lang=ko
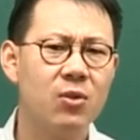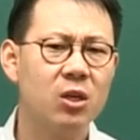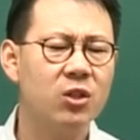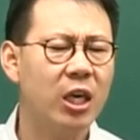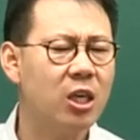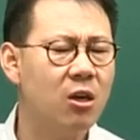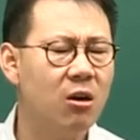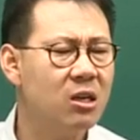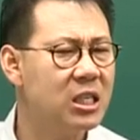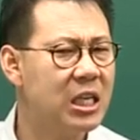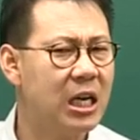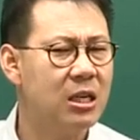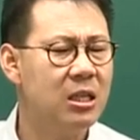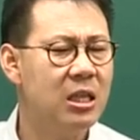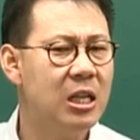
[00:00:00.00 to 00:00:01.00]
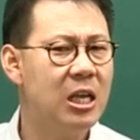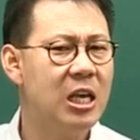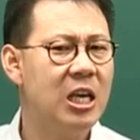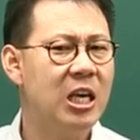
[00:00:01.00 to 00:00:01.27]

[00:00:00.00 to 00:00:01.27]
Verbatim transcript: 근데 경찰은